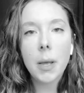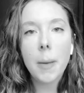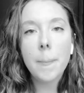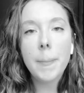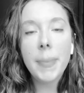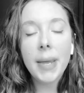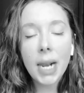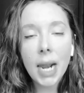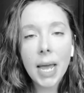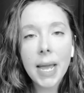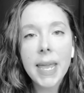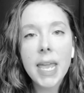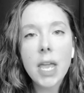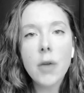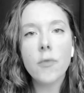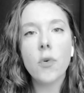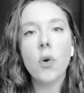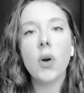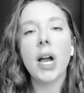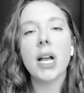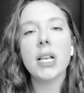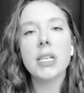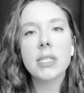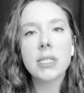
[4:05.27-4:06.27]
pela
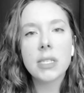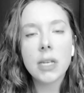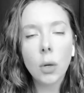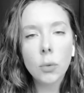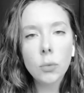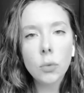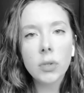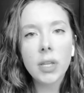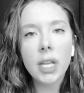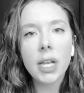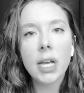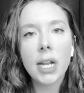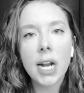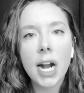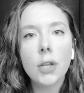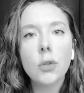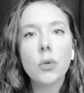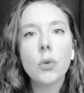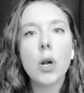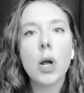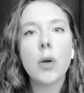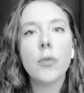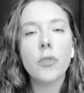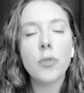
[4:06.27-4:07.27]
revogação do
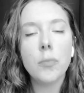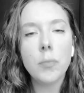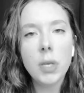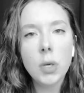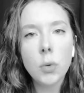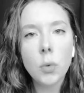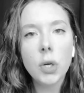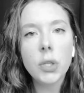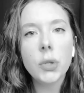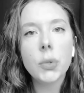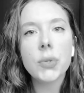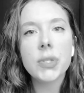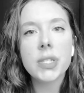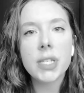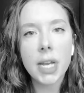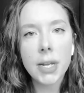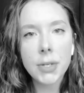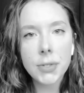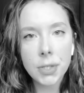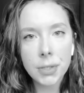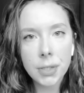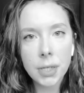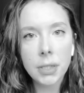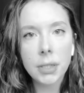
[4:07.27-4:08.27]
Decreto
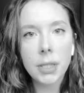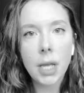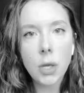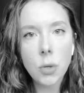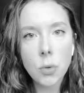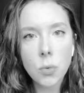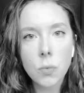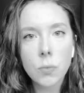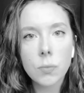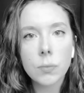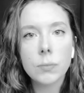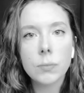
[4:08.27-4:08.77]
9.831.